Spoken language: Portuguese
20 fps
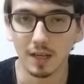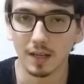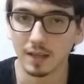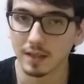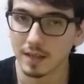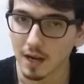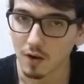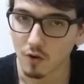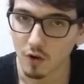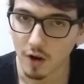
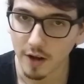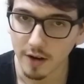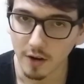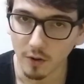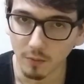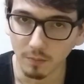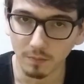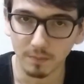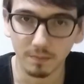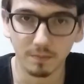E agora
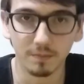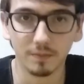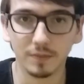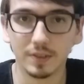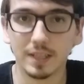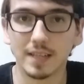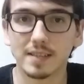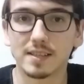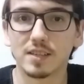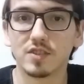eu
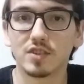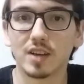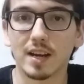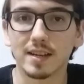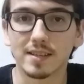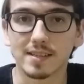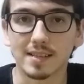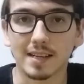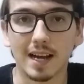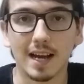decidi
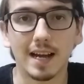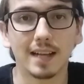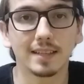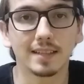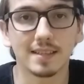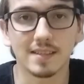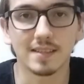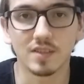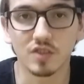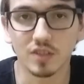arriscar,
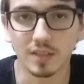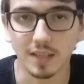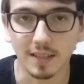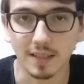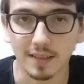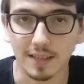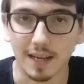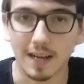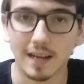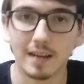decidi
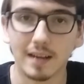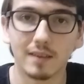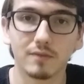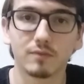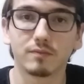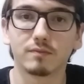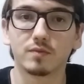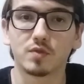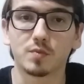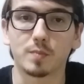tentar,
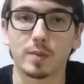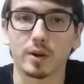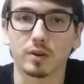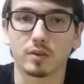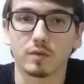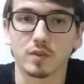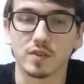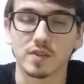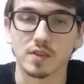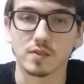espero
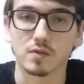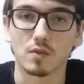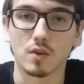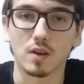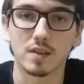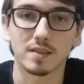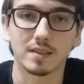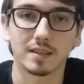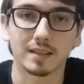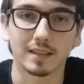que vocês
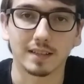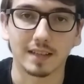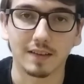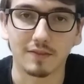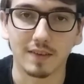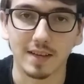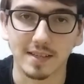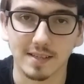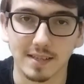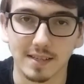gostem, tentar
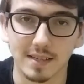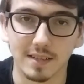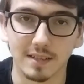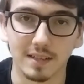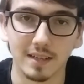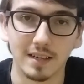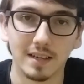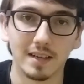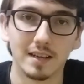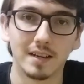fazer,
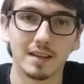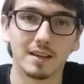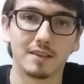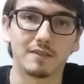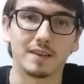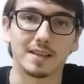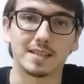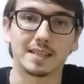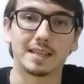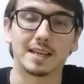
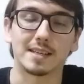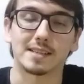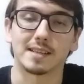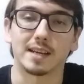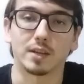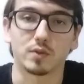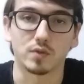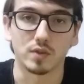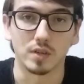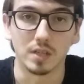fazer dar
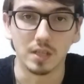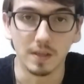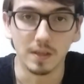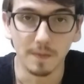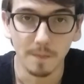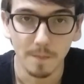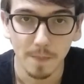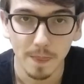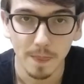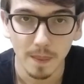certo isso aí.
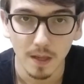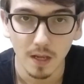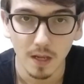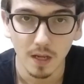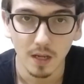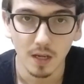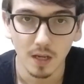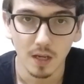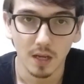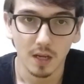
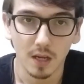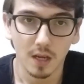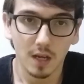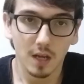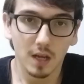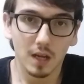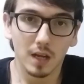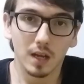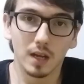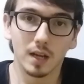
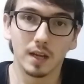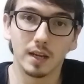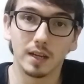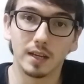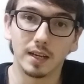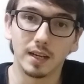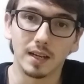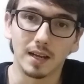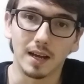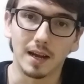
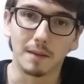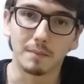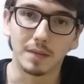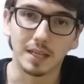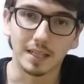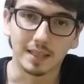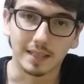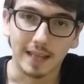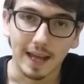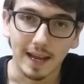E a
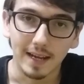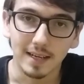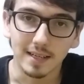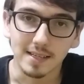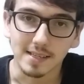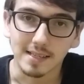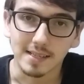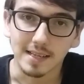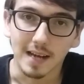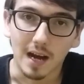minha ideia
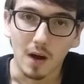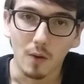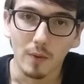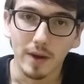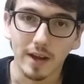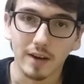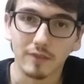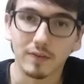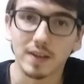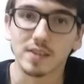inicial
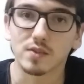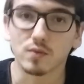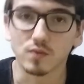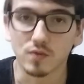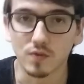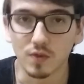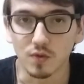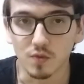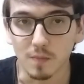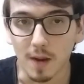era fazer uns
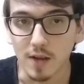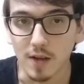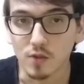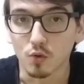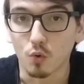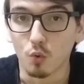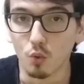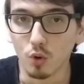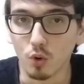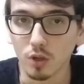vídeos mais
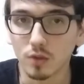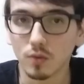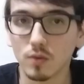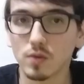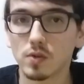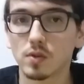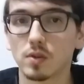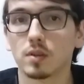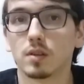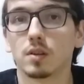
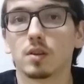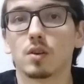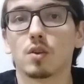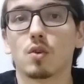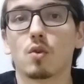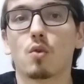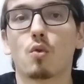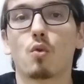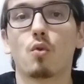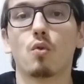curtos
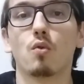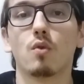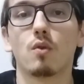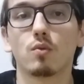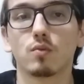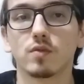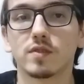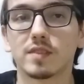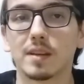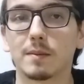com
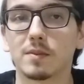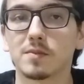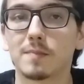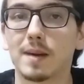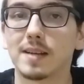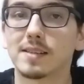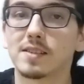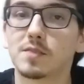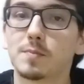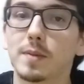alguns temas
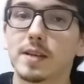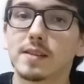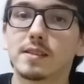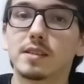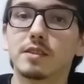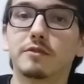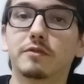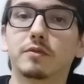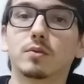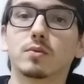mais
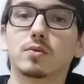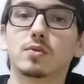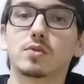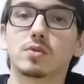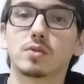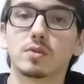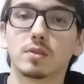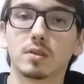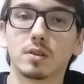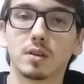específicos.